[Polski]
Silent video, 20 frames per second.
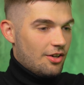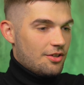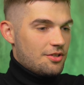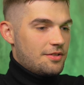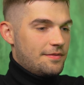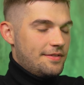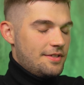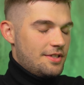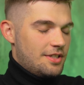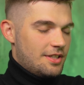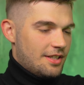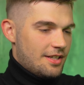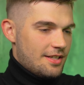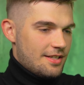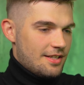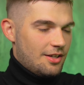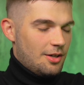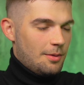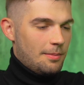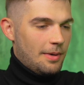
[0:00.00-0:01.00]
Oczywiście
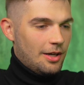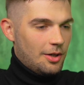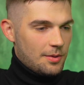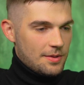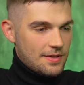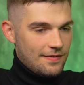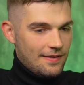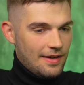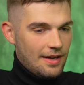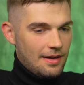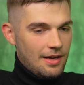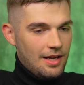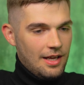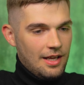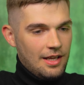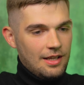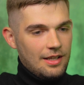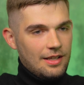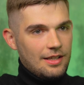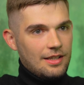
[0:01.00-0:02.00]
ryzyko bankructwa
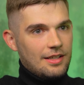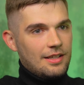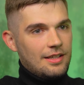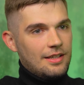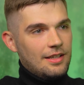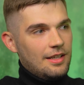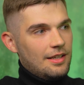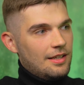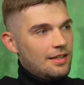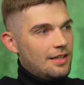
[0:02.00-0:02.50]
e,